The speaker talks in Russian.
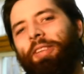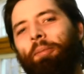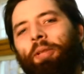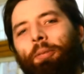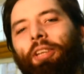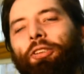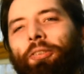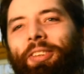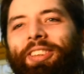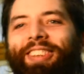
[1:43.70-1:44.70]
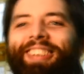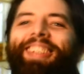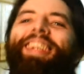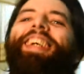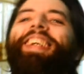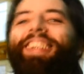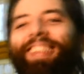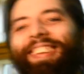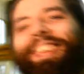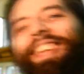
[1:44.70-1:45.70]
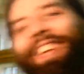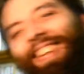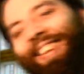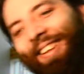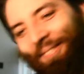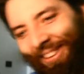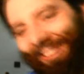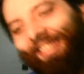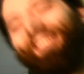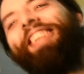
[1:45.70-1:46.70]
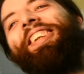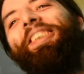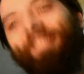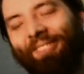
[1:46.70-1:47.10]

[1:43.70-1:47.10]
Сам понимаешь, что вышло. Спасибо большое. Спасибо большое.